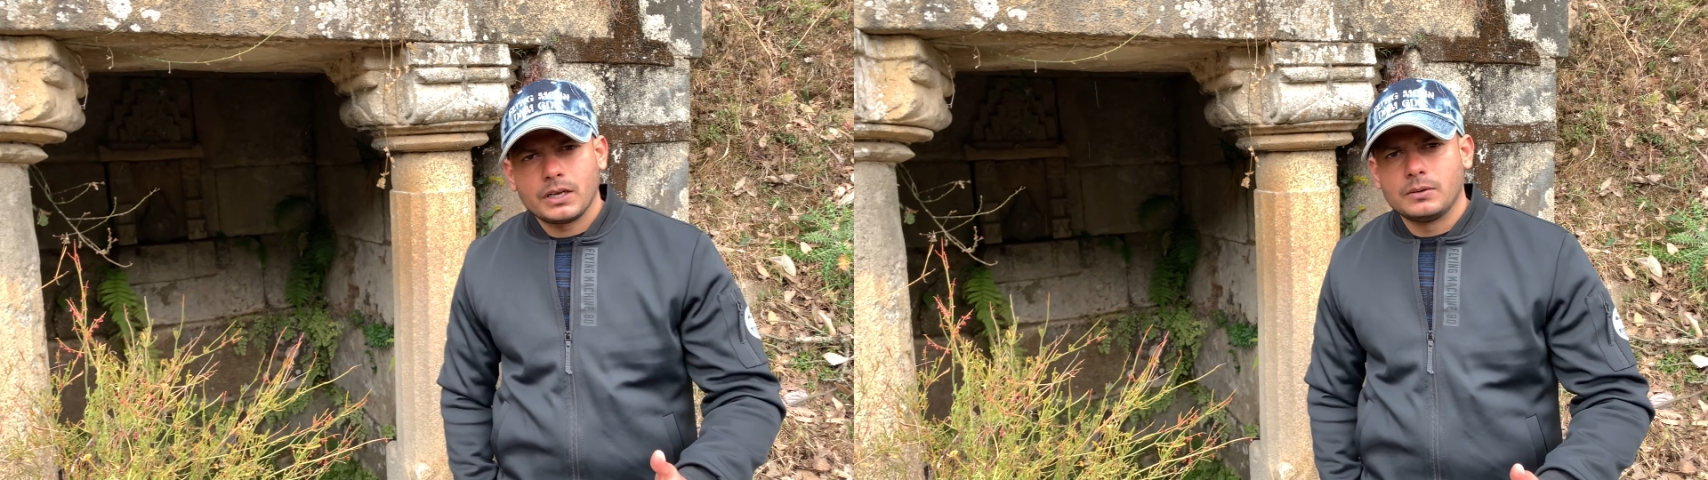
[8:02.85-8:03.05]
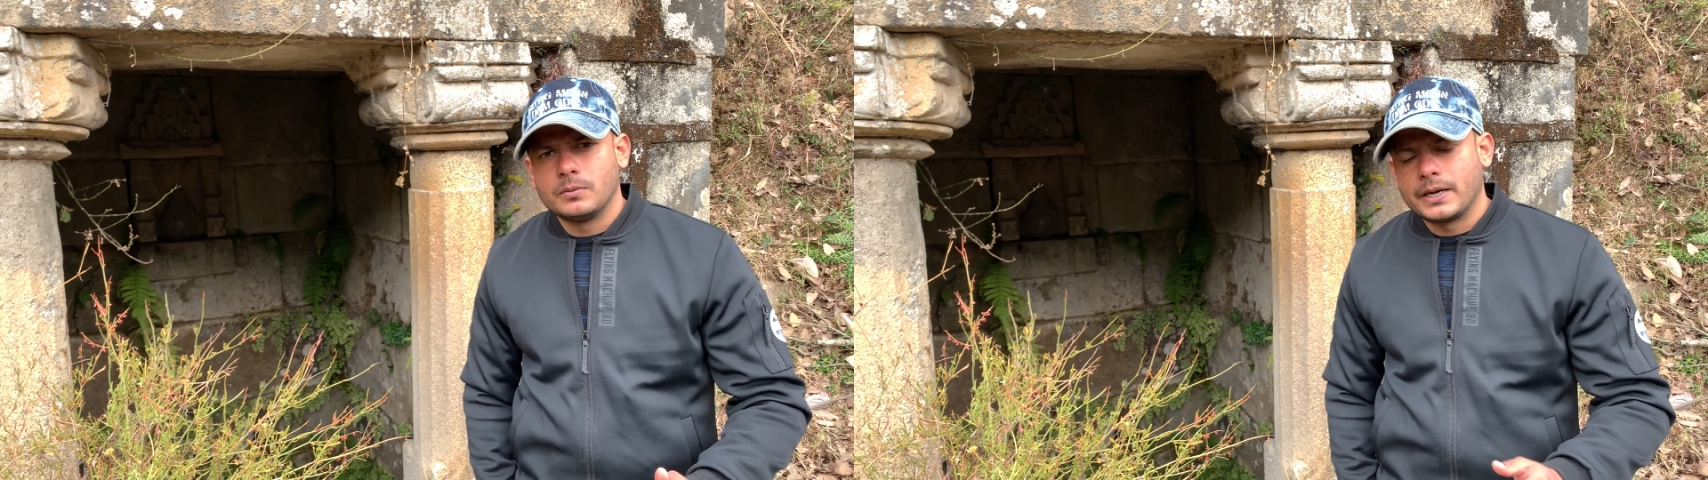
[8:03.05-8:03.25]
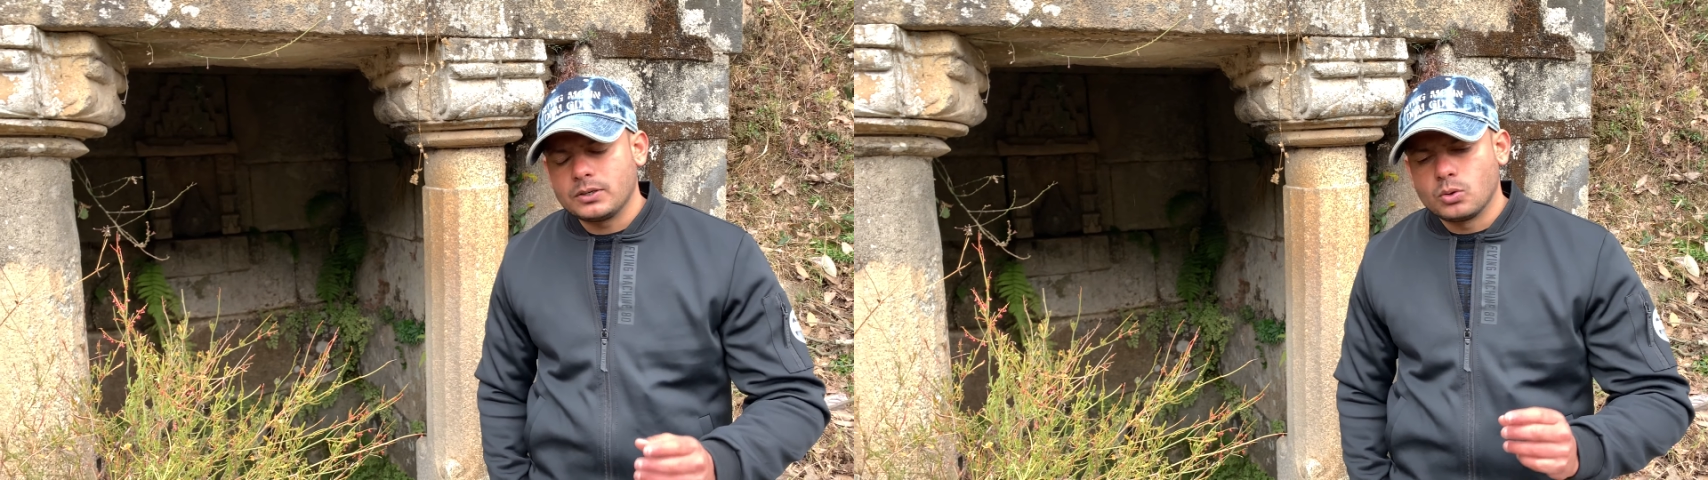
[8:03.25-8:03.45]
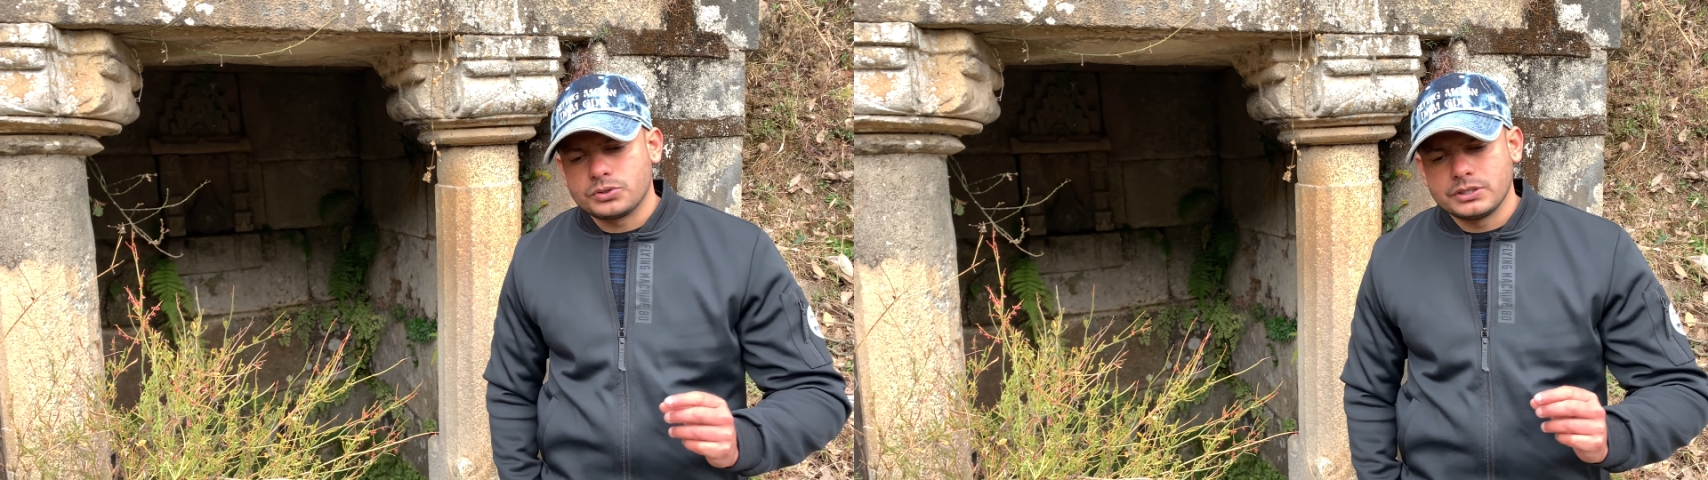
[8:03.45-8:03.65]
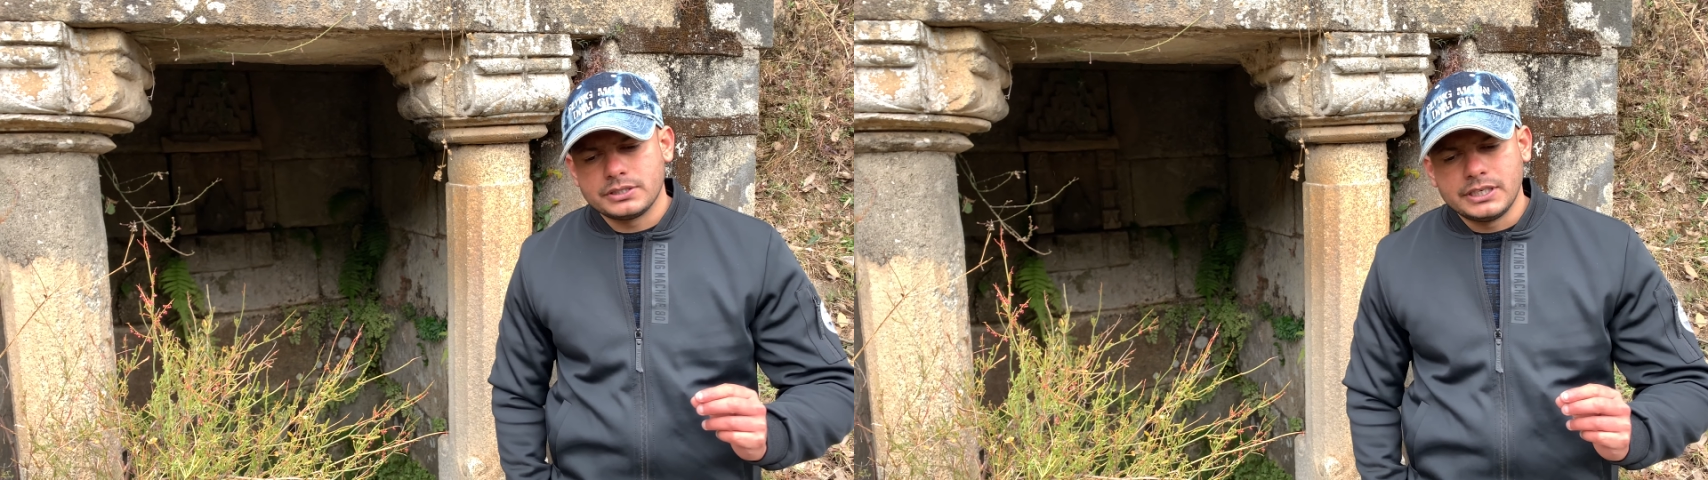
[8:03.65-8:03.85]
अब हमारी
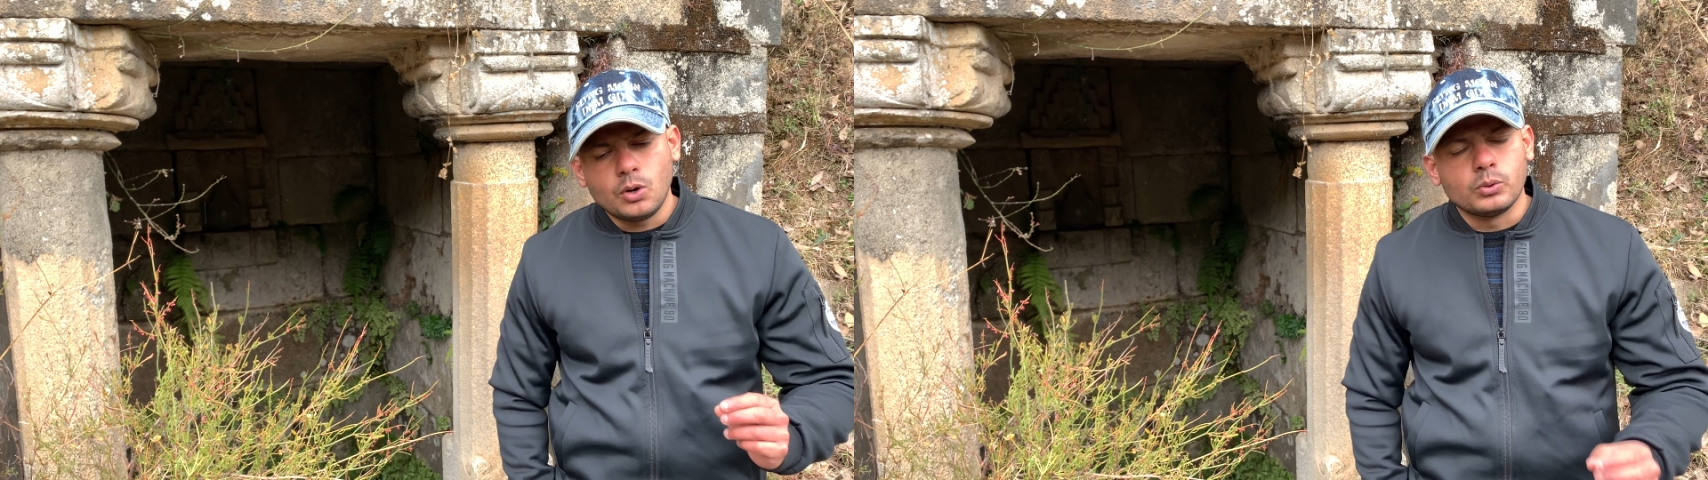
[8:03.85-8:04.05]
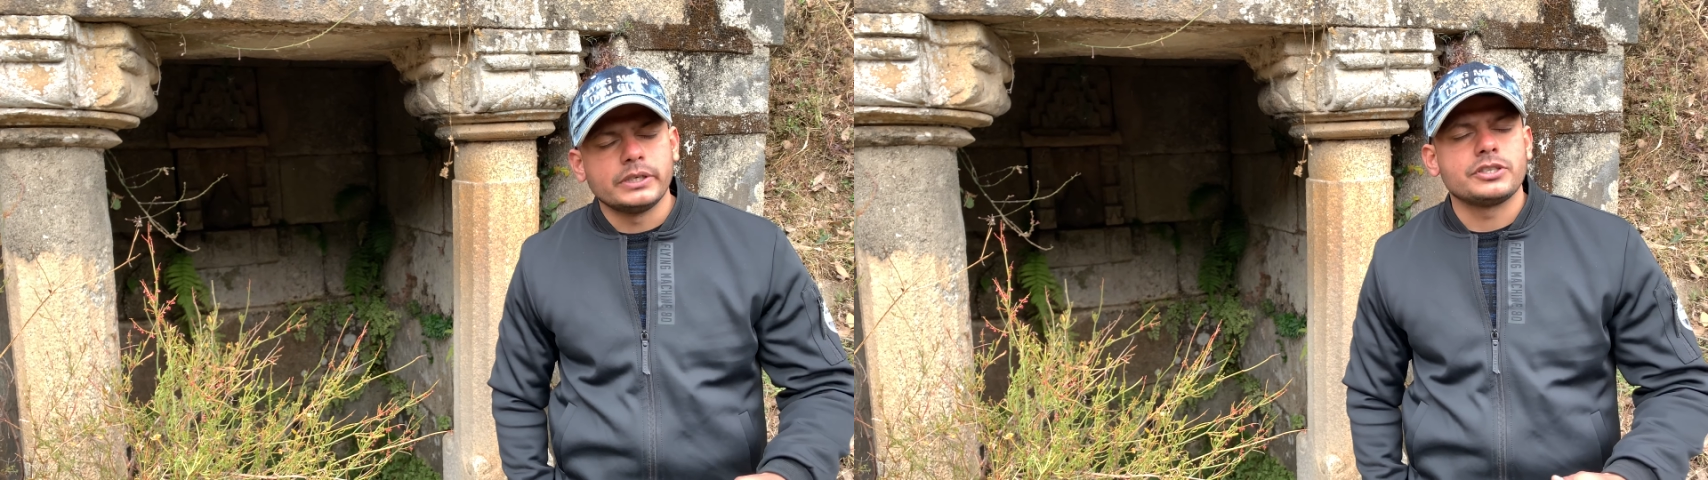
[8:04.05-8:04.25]
कोशिश ये होनी